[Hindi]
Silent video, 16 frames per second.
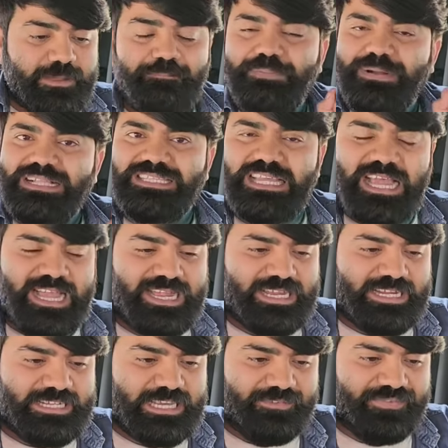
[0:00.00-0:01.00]
सिंपल सा
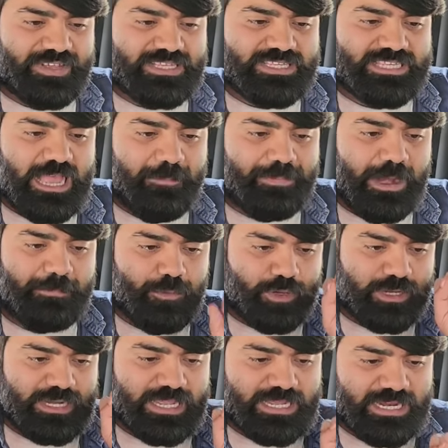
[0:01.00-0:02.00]
है इंटरफेस यहां पर
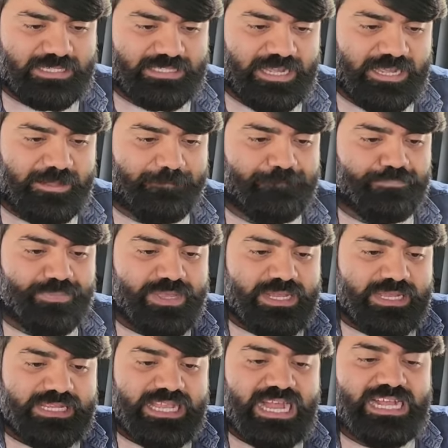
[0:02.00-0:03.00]
आपको क्लिक करना है
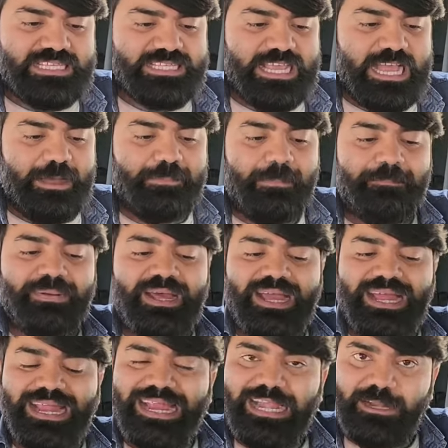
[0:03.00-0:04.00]
यहां से आप
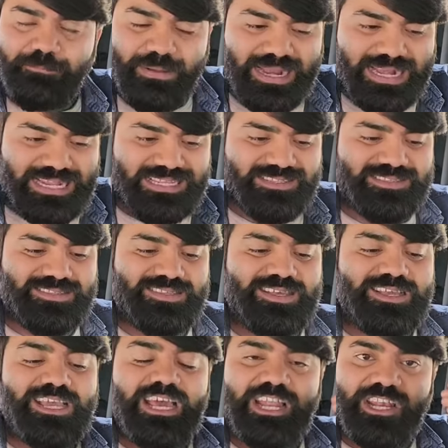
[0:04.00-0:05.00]
अपना एड बैलेंस
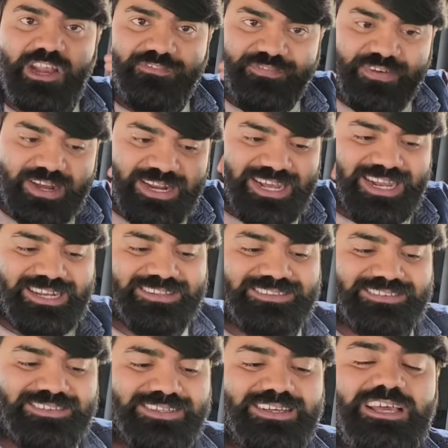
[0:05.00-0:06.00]
रेफर
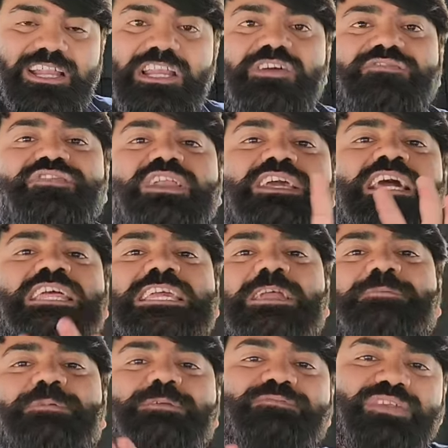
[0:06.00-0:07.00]
अर्न रेफर
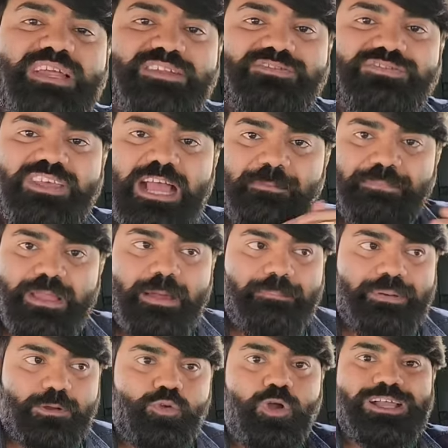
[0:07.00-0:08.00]
करके भी फ्रेंड से आप यहाँ
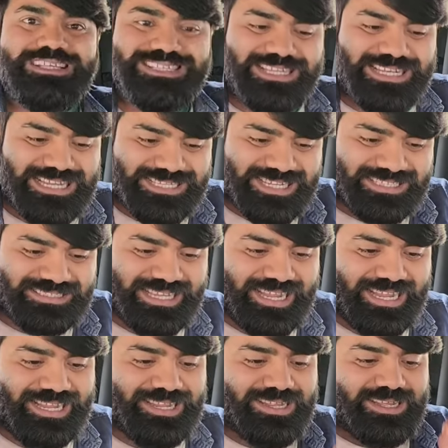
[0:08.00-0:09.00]
पर कॉइन्स ले सकते
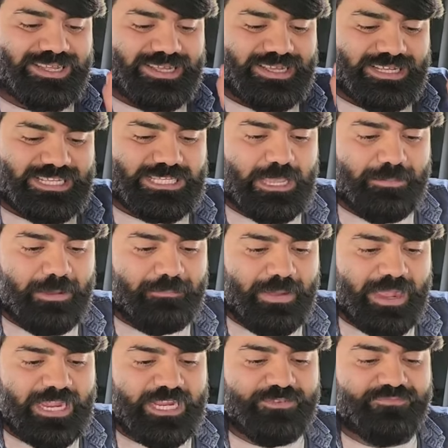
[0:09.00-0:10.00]
हैं इसके बाद
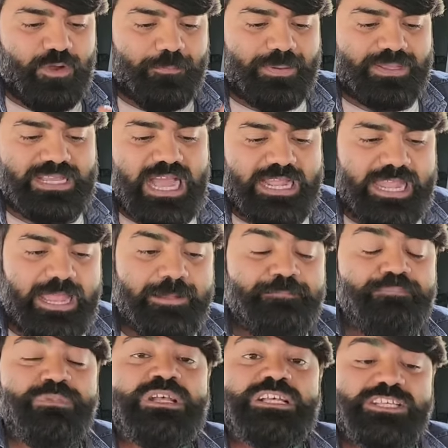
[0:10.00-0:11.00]
माई इन्फो पे जाके
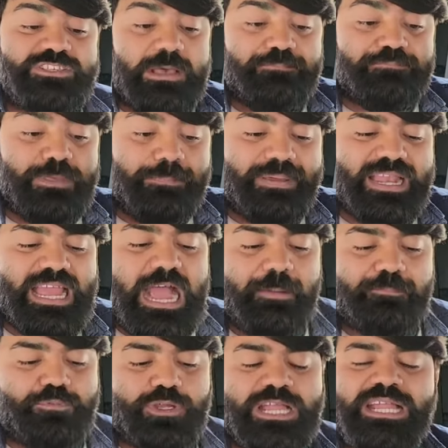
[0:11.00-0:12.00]
सबसे पहले
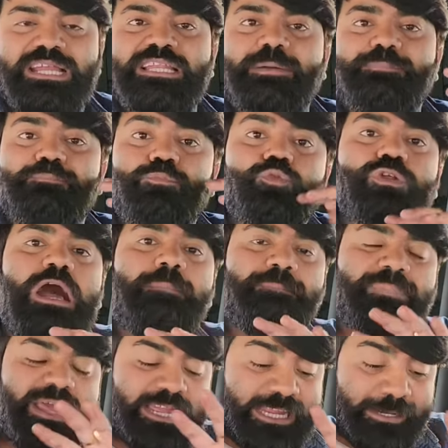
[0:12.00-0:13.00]
आपको क्या करना पूरा
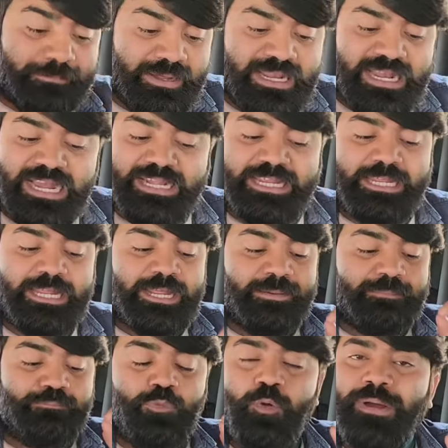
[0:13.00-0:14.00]
अपना ईमेल आईडी
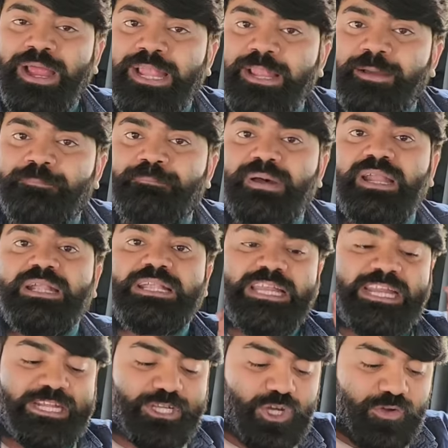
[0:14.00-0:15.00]
मोबाइल नंबर
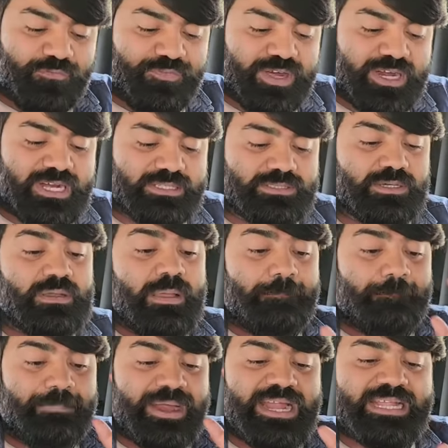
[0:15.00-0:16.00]
डेट ऑफ बर्थ
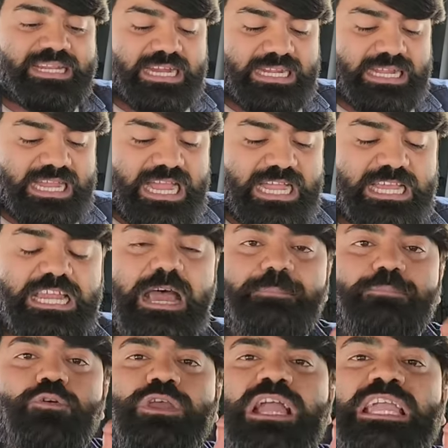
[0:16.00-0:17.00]
पैन कार्ड लगाकर
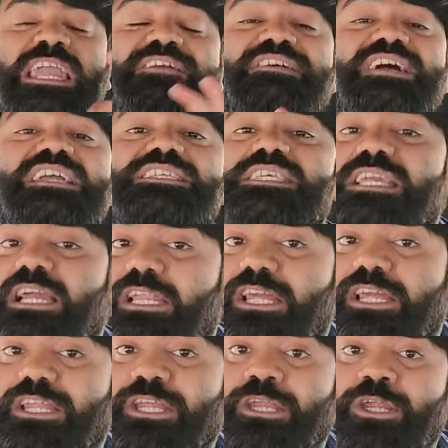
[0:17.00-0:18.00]
आपको क्या केवाईसी कर
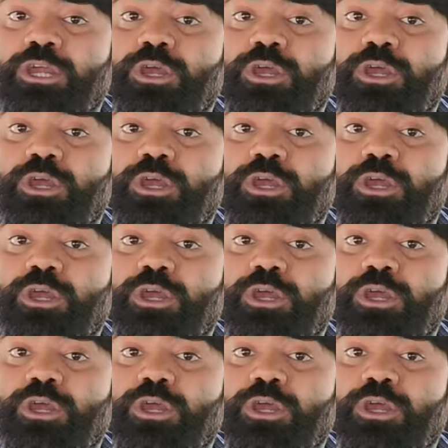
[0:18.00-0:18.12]
लेनी